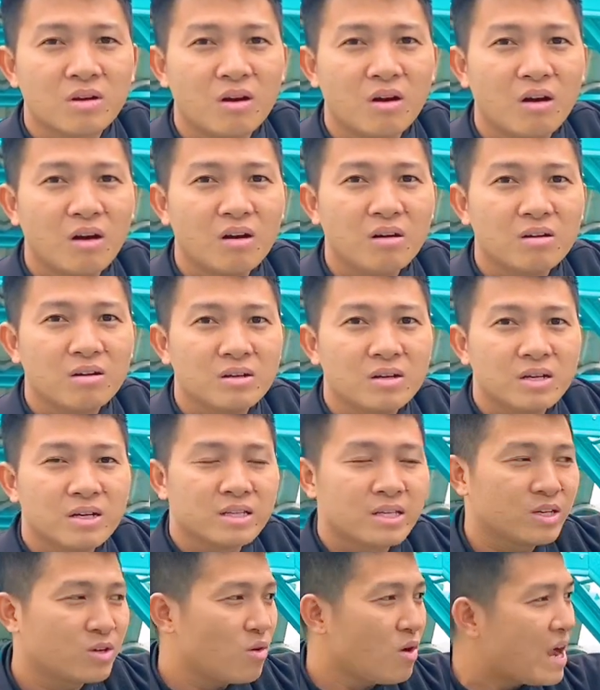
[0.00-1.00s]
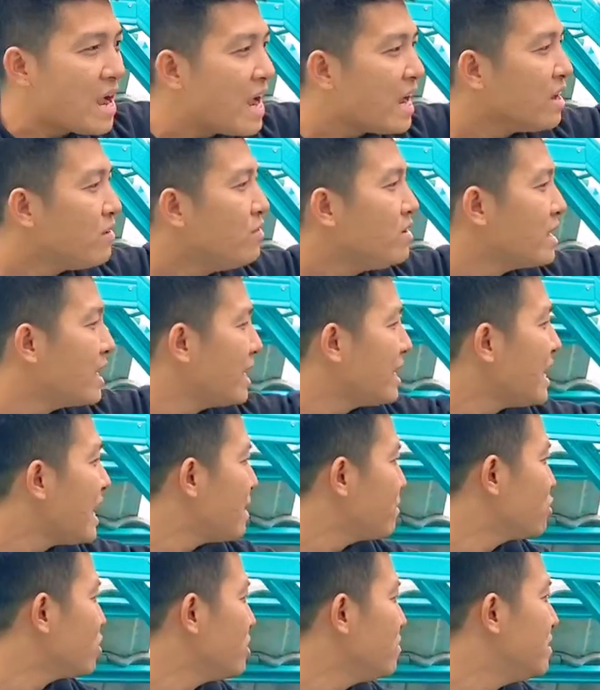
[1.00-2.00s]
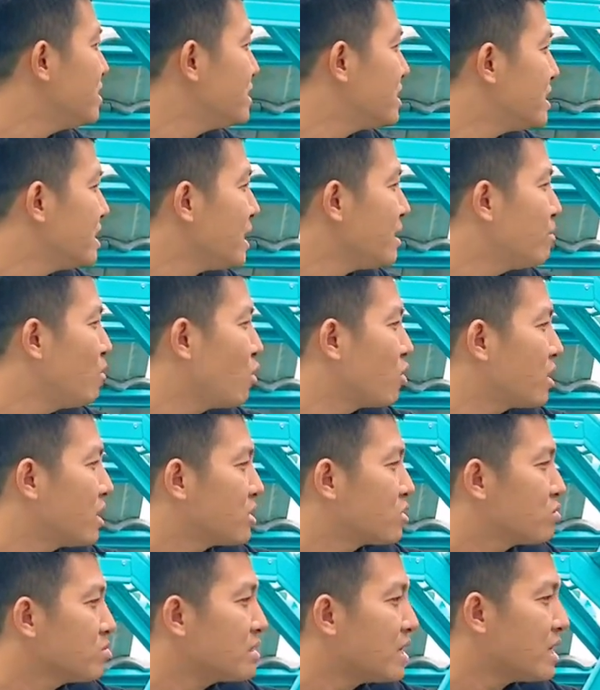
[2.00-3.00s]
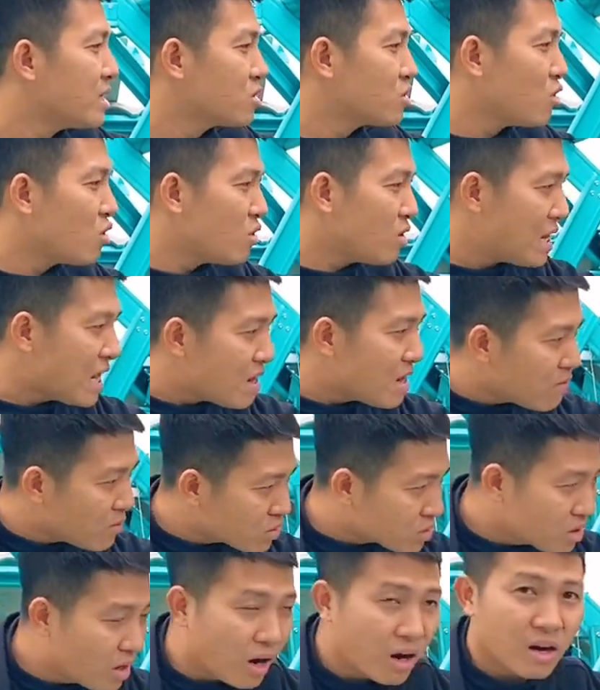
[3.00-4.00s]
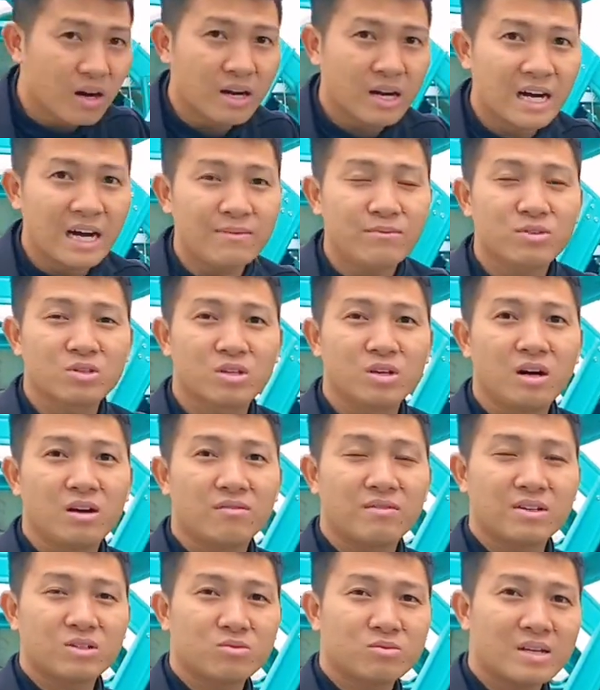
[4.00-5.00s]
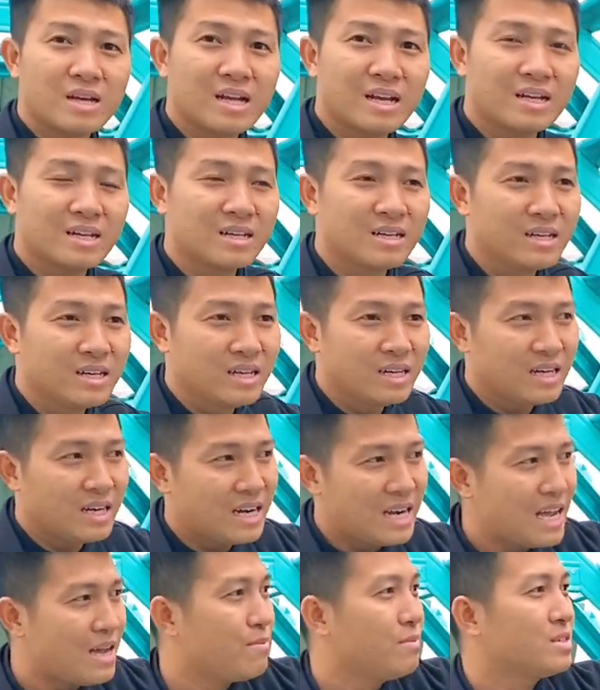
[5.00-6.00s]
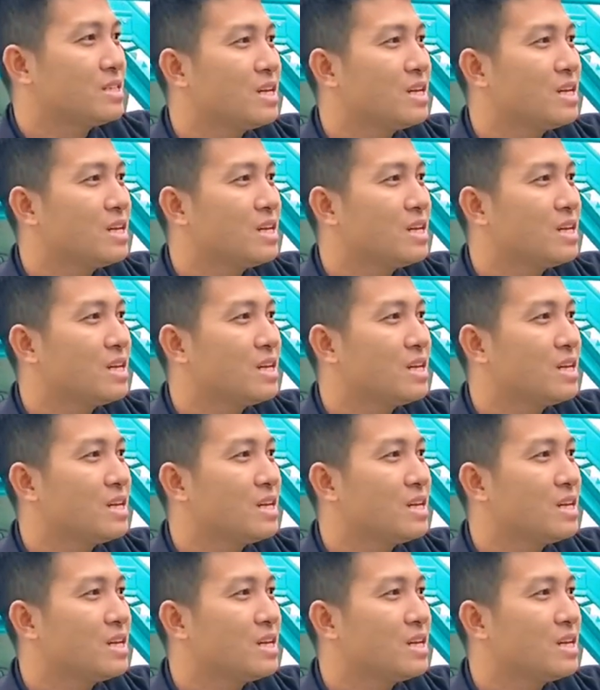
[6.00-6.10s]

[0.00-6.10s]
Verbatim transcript: đó thì có hai phương án làm cho cái vị trí này một là chúng ta cho lao vào tường ngậm vào tường và chúng ta làm ở